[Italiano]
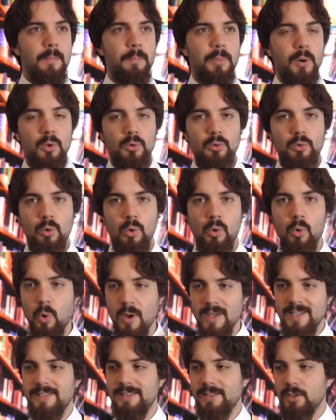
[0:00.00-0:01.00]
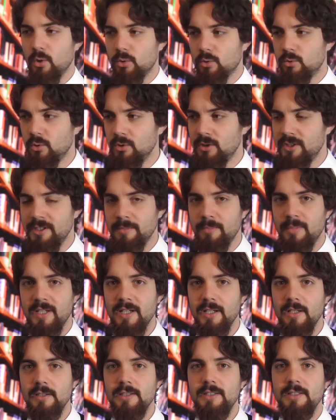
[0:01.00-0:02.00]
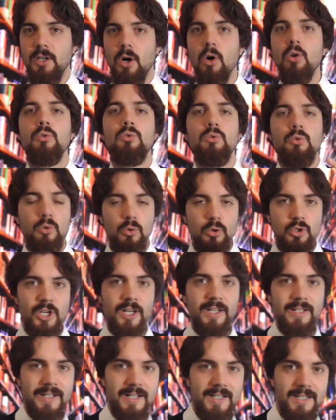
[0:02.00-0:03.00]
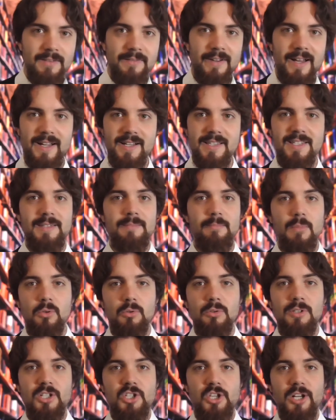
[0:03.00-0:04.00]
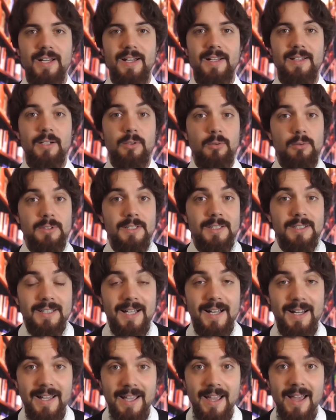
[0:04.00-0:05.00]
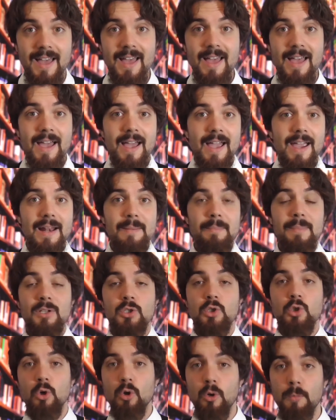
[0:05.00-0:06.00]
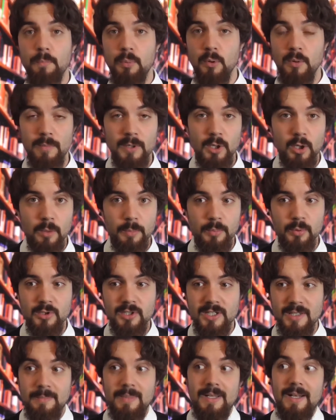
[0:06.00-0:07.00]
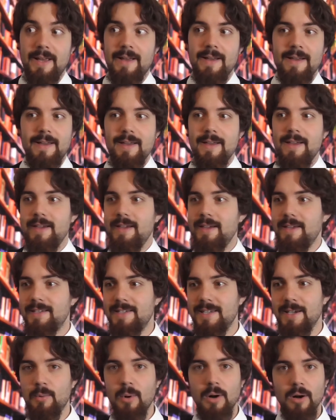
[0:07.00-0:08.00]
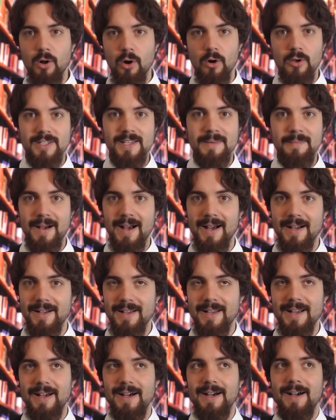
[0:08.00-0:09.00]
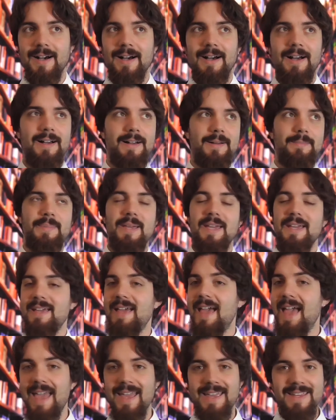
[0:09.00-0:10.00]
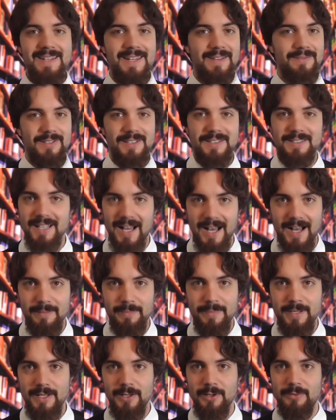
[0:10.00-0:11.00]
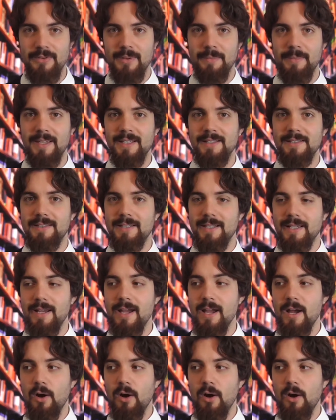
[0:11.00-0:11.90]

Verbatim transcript: porto questi otto libri di otto generi diversi in modo da cercare di accontentare il maggior pubblico possibile e se qualcosa manca, beh, è inevitabile ovviamente,